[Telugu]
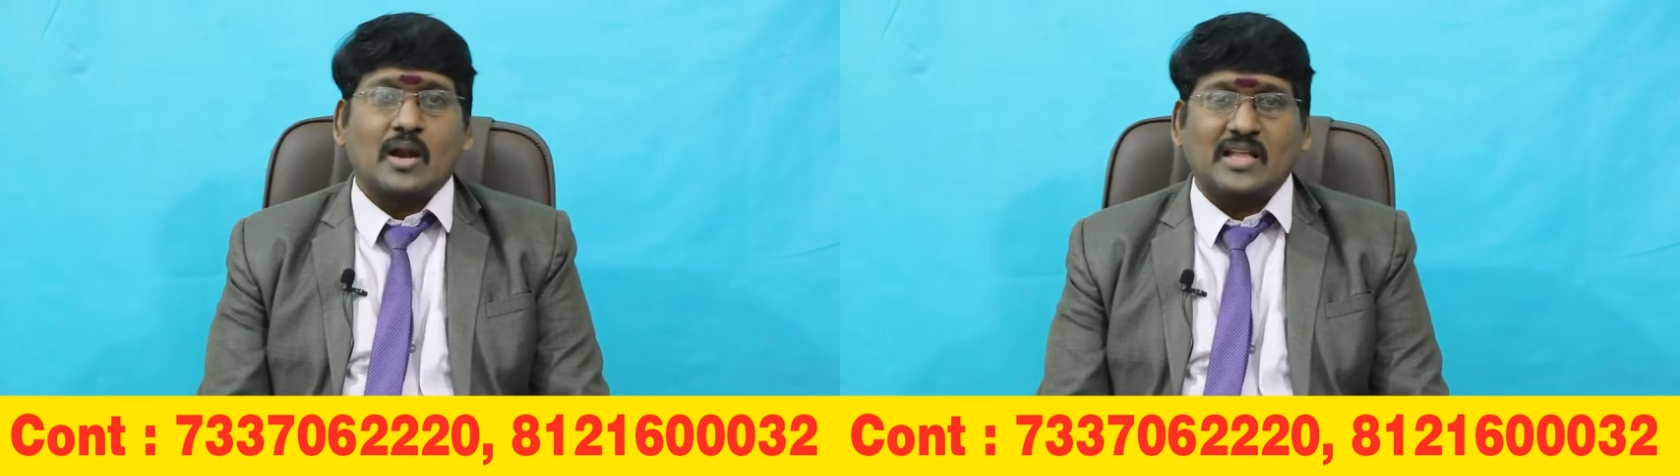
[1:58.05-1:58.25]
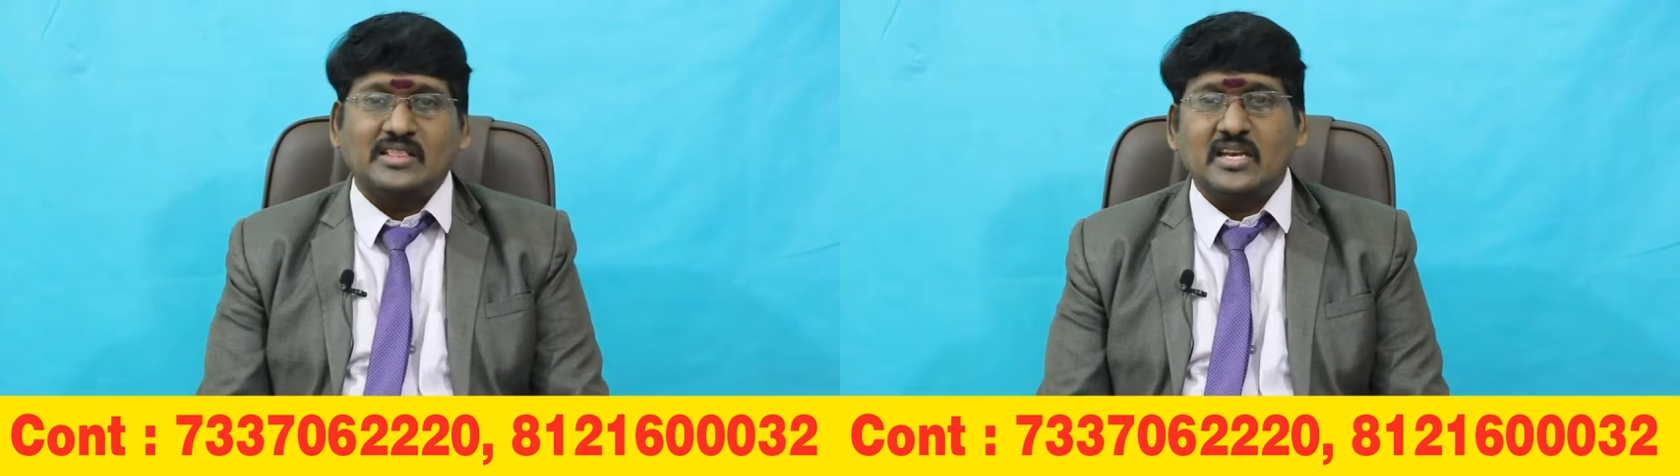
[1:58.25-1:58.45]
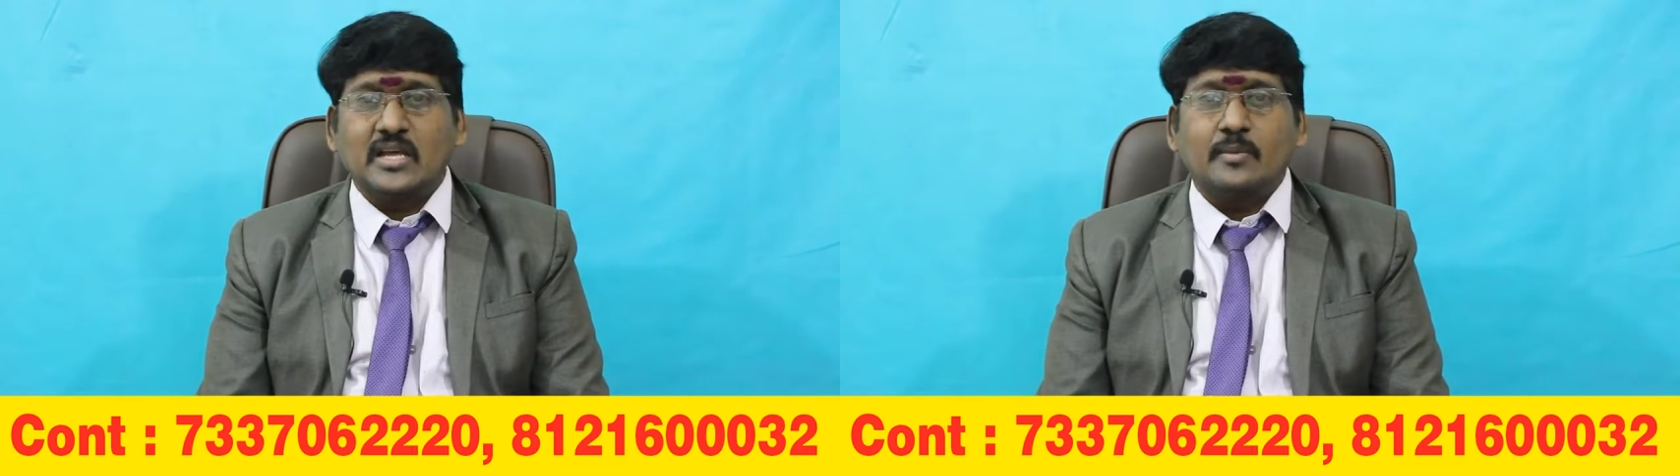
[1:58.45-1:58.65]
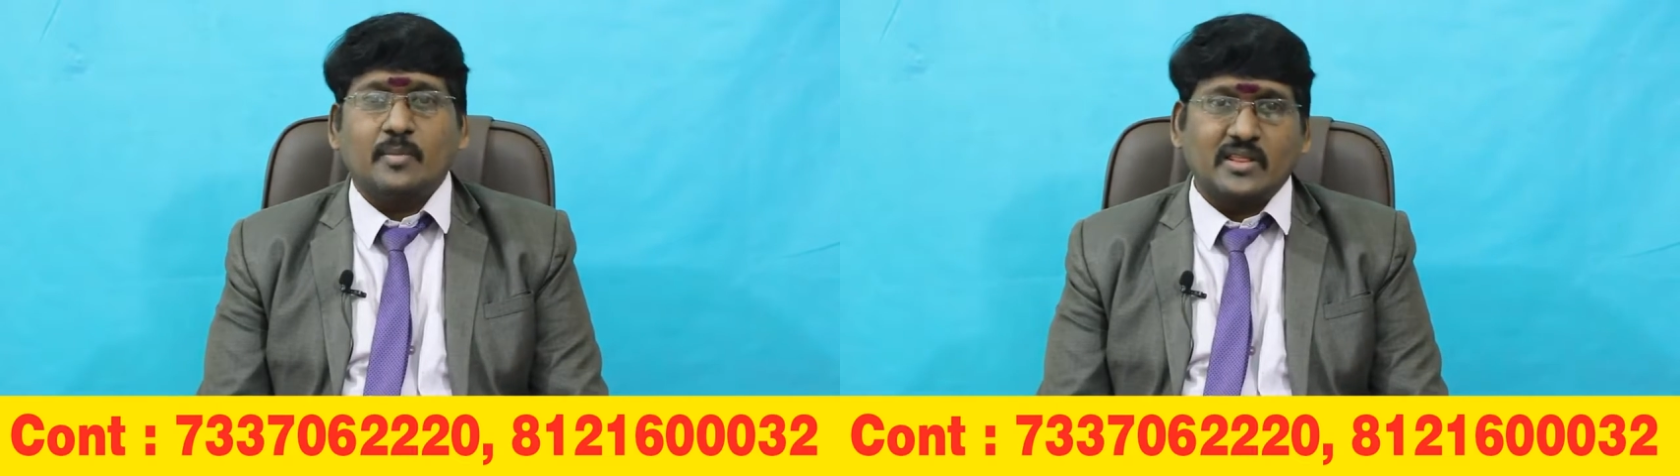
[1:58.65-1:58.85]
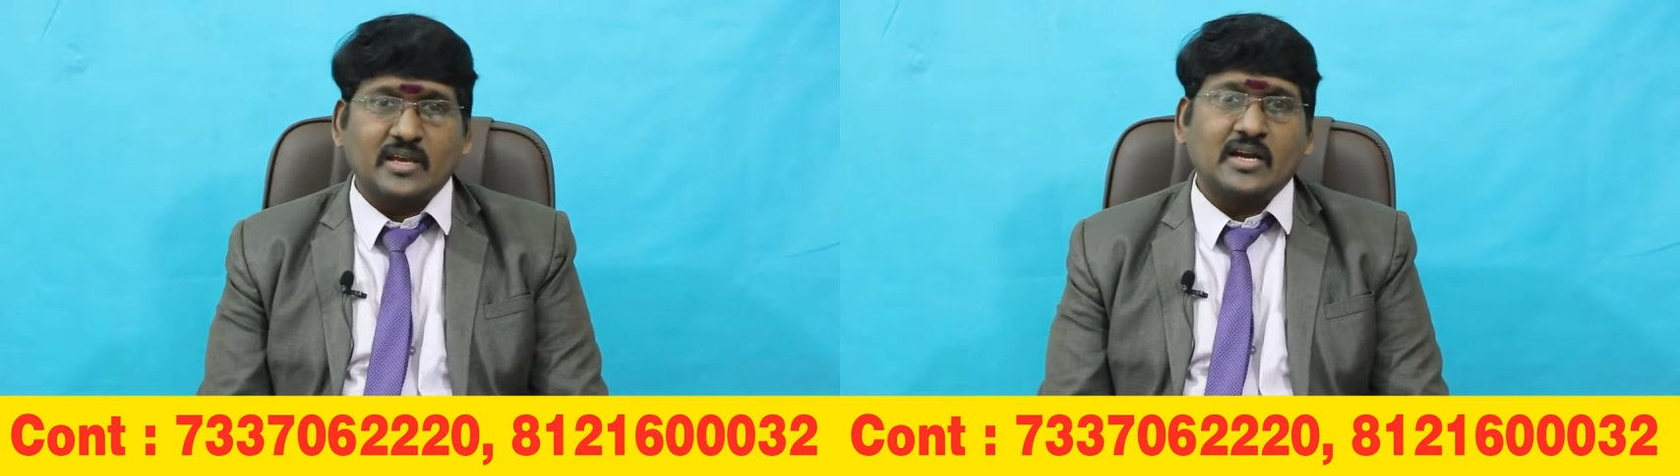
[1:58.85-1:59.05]
రాత్రి
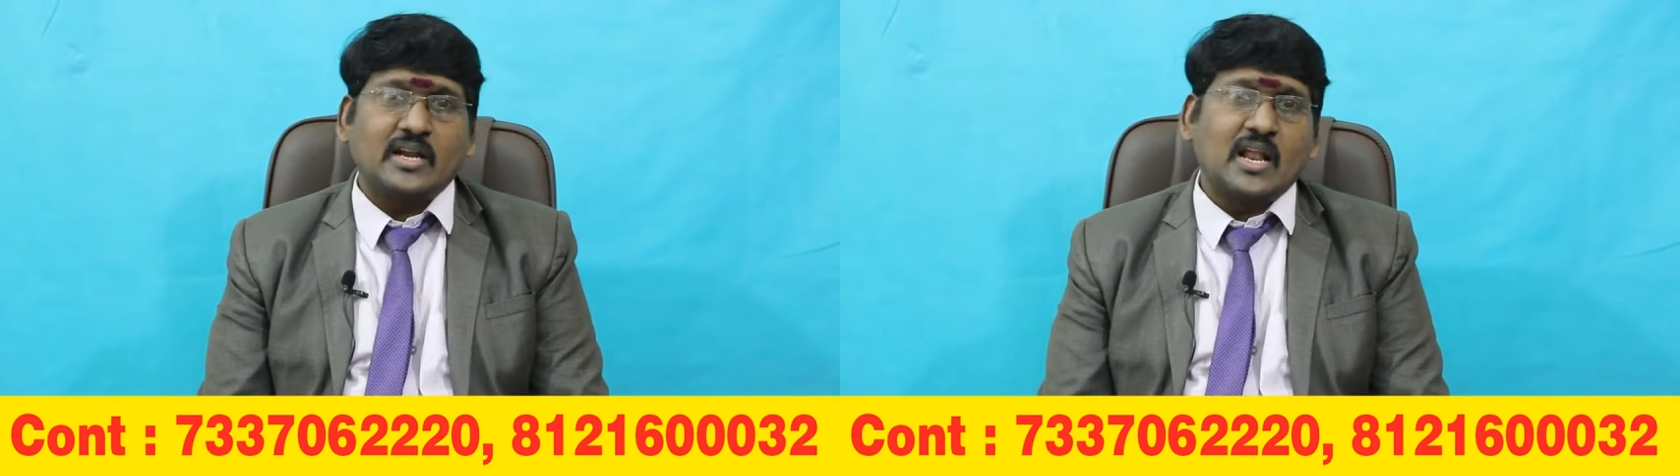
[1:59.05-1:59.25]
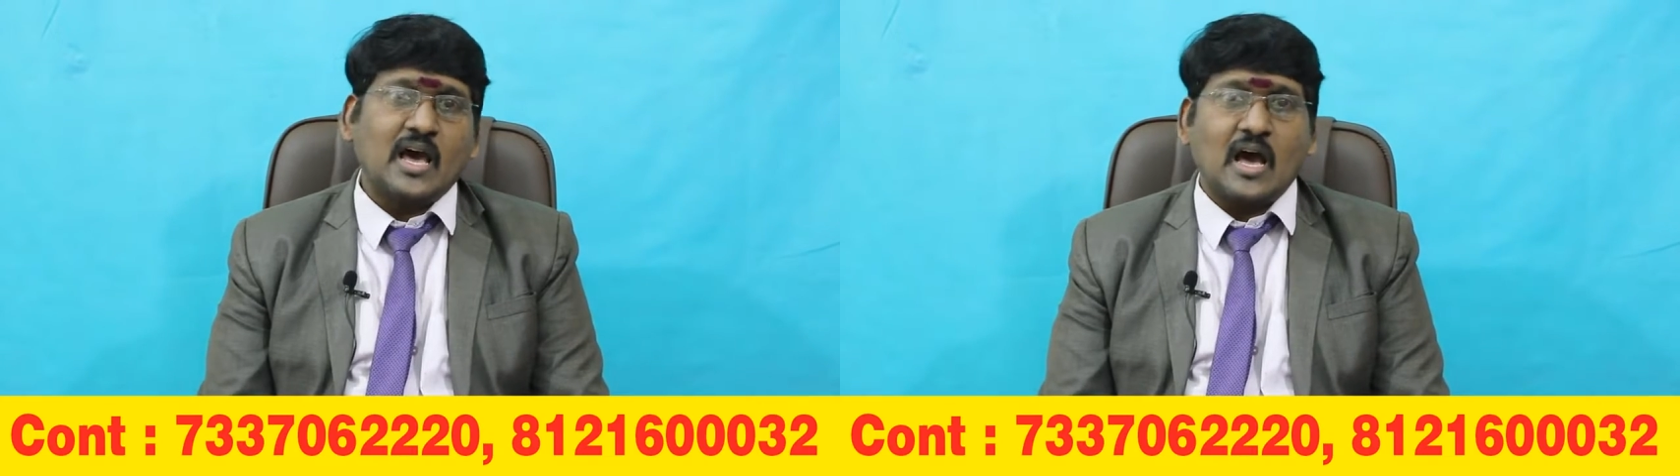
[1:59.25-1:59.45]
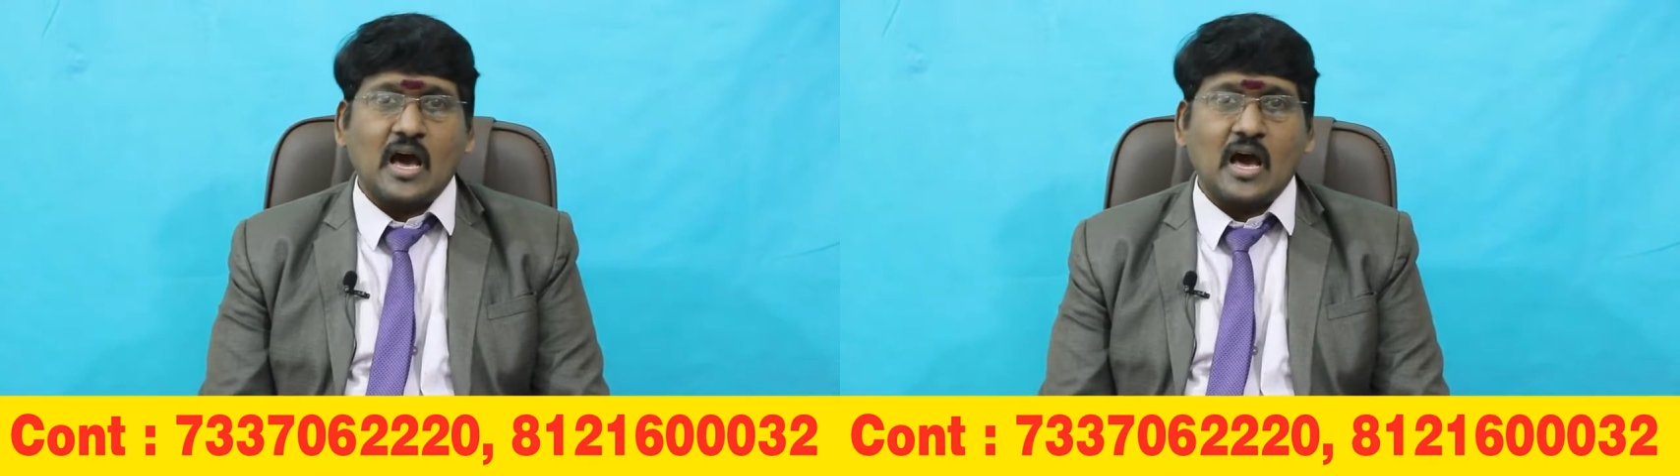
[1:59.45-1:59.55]
పది గంటల